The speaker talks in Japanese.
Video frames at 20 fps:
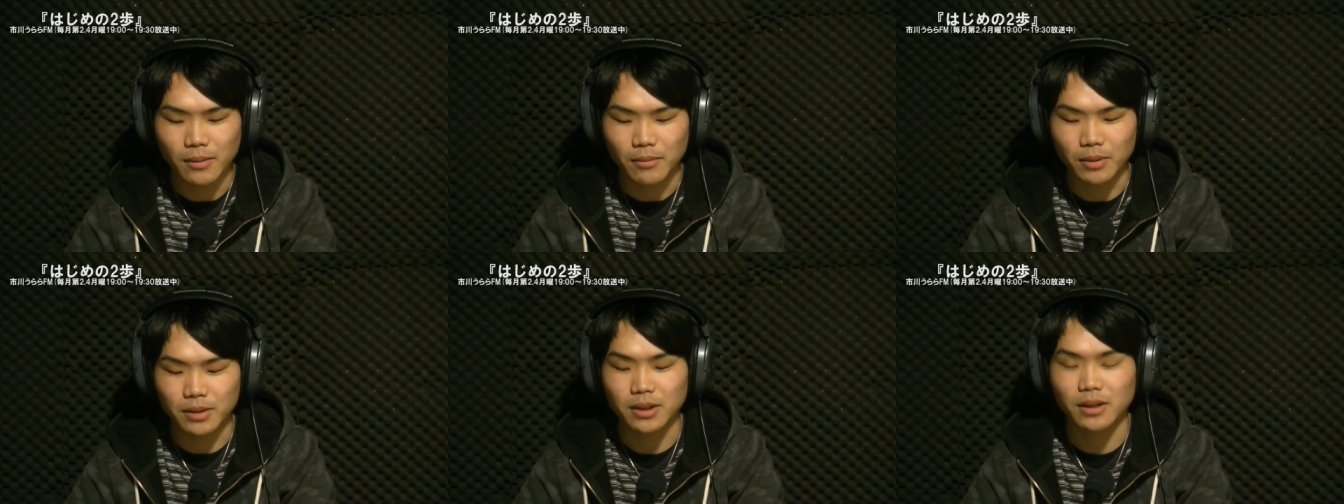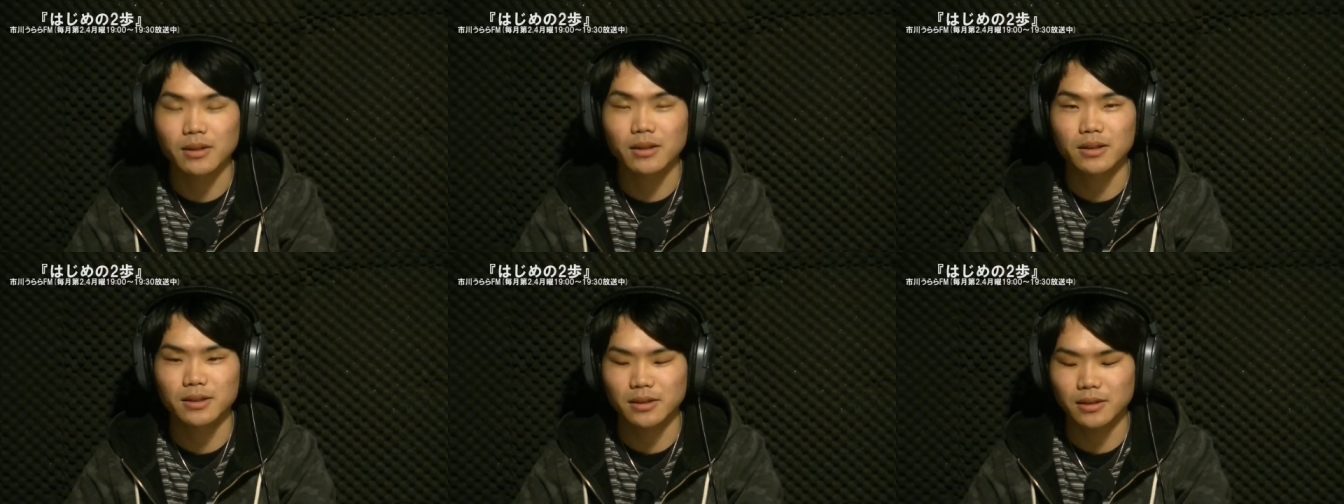ま
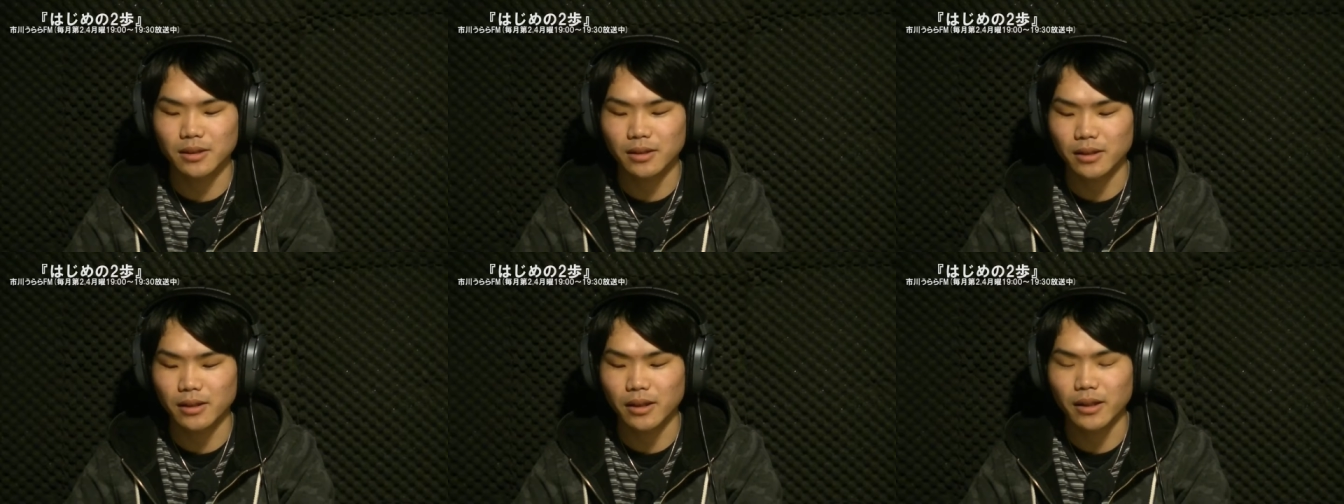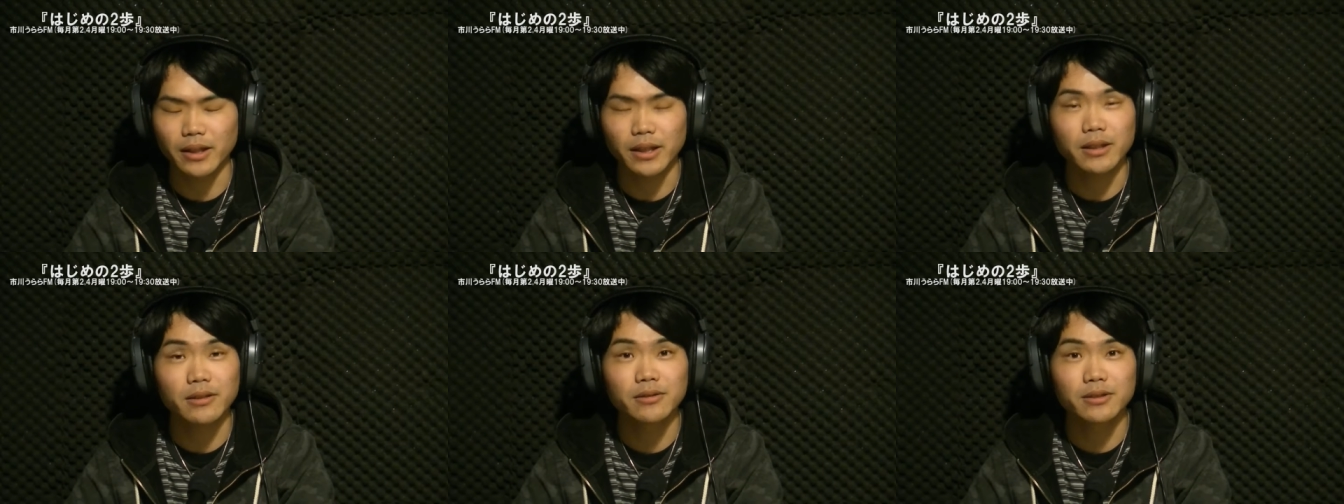作家さんか
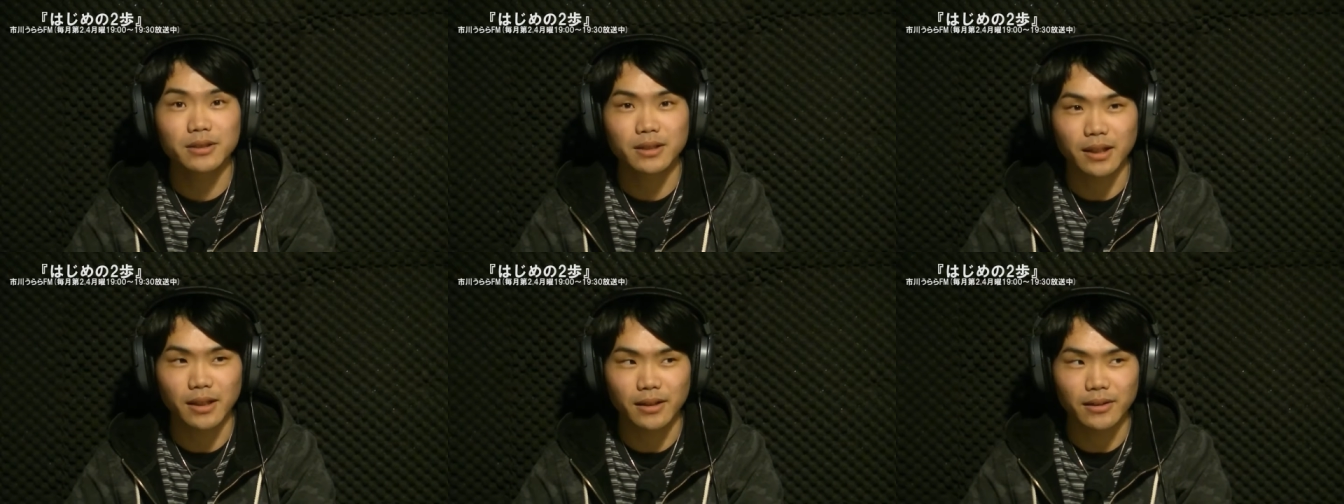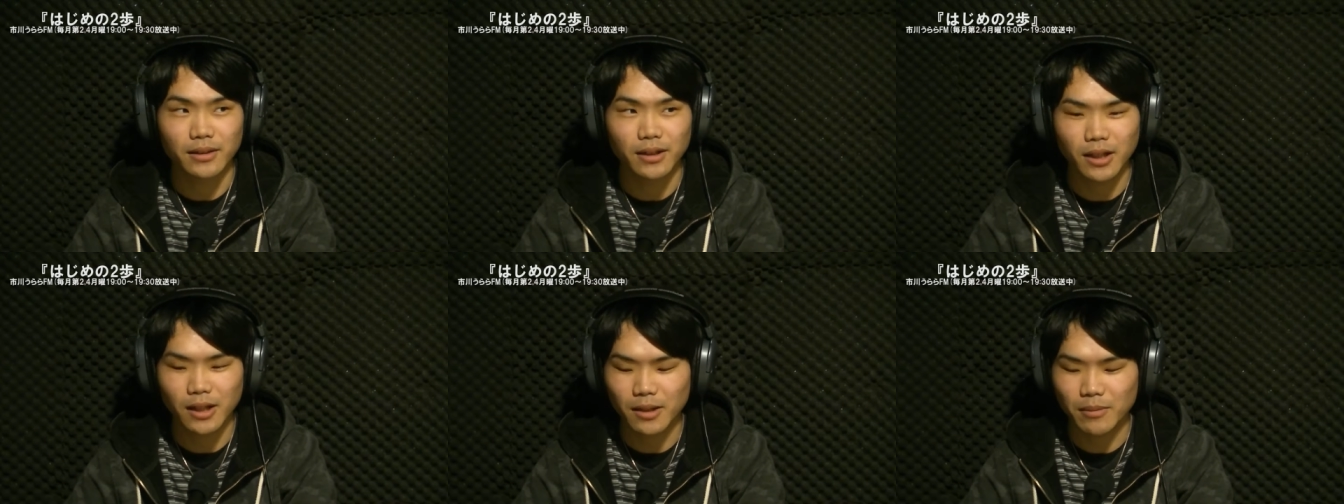らいくつか
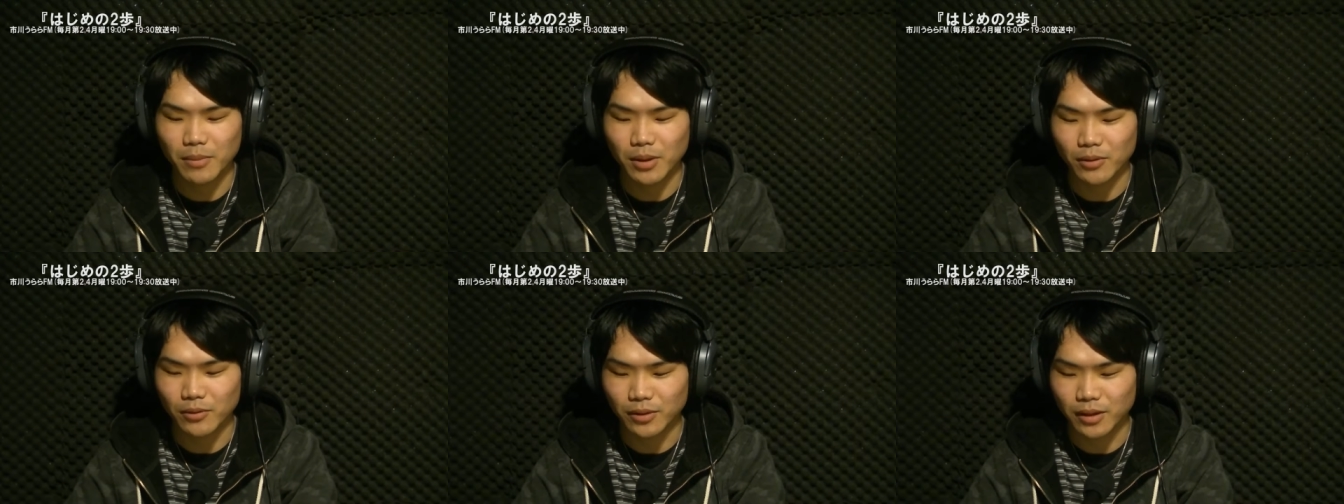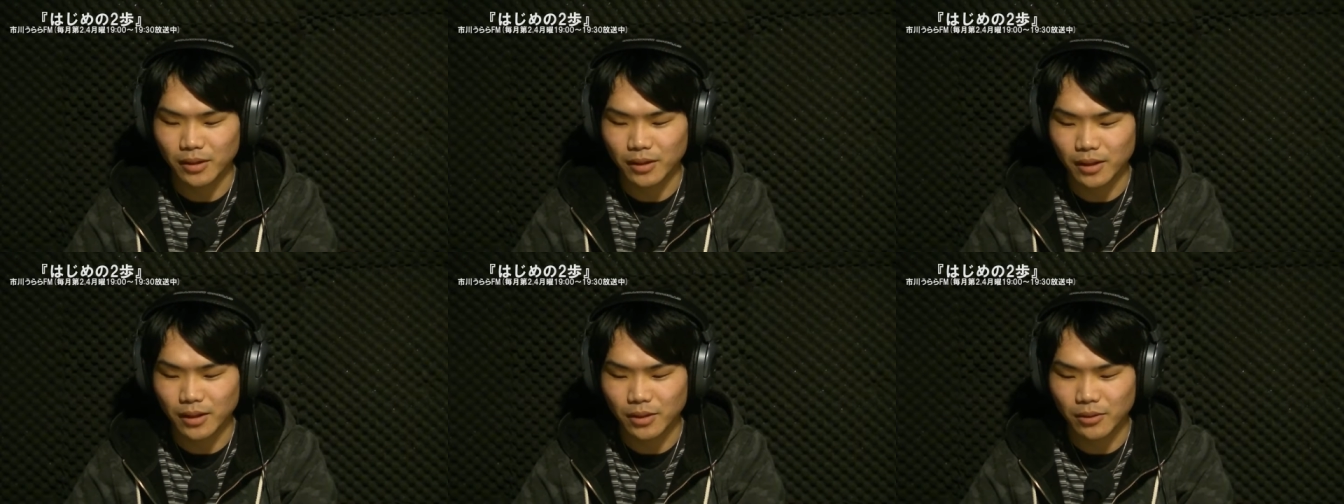テーマを
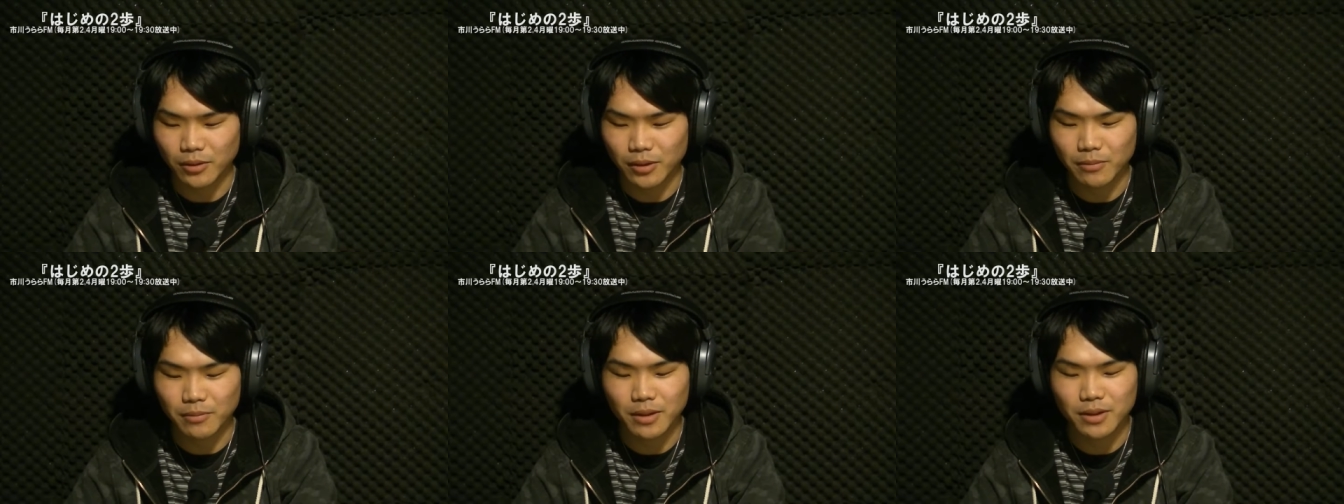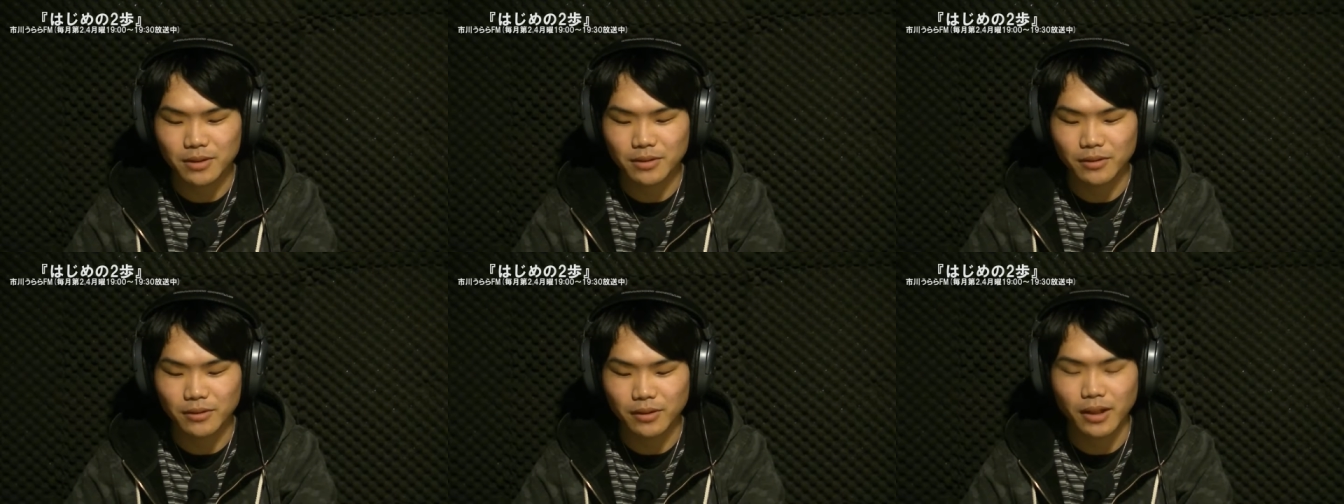頂いており
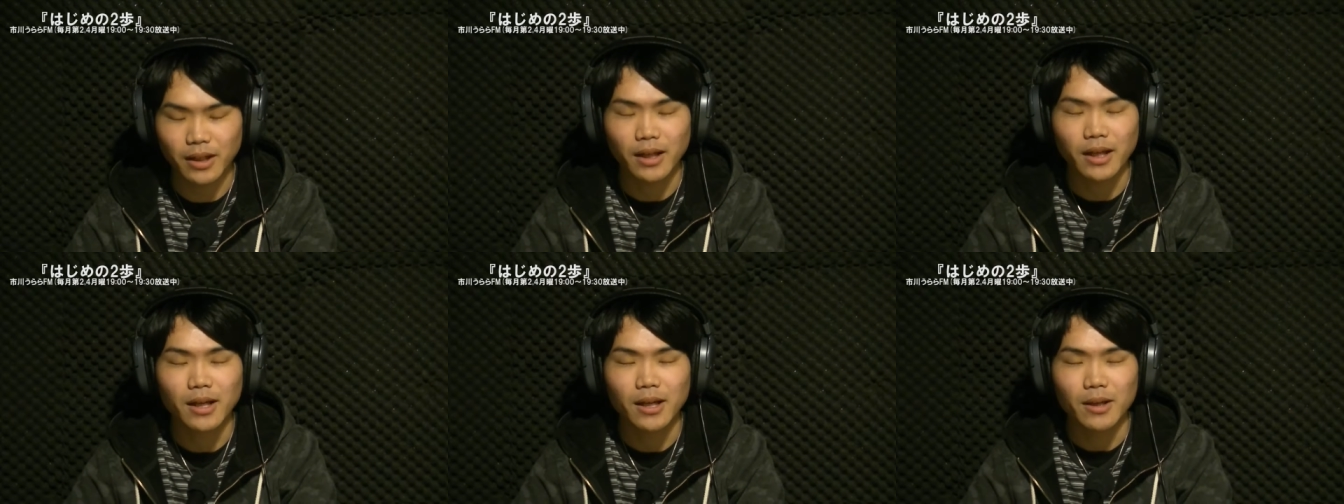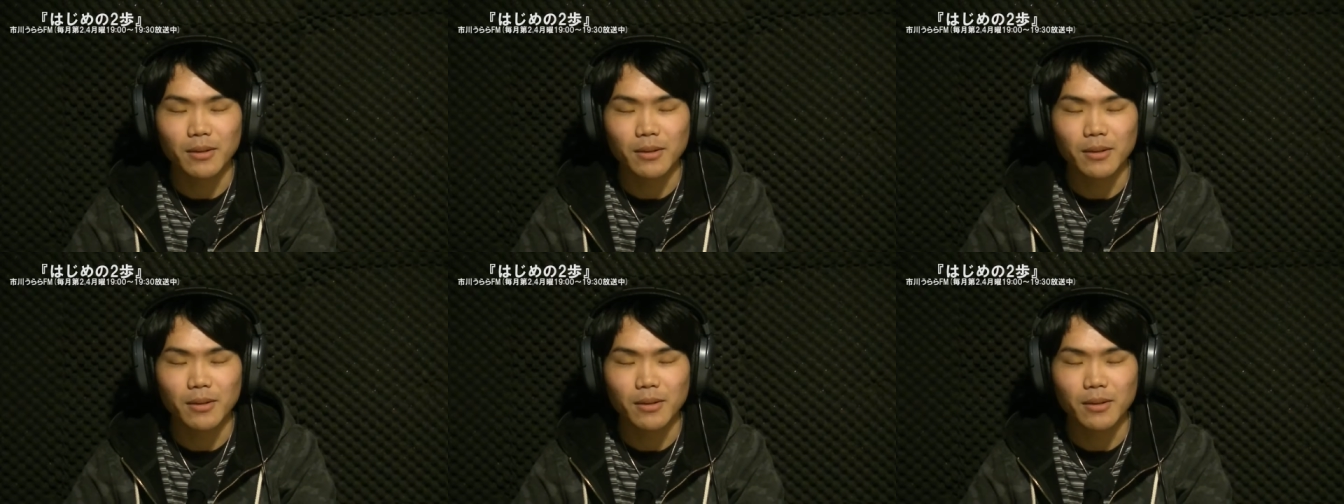ますので、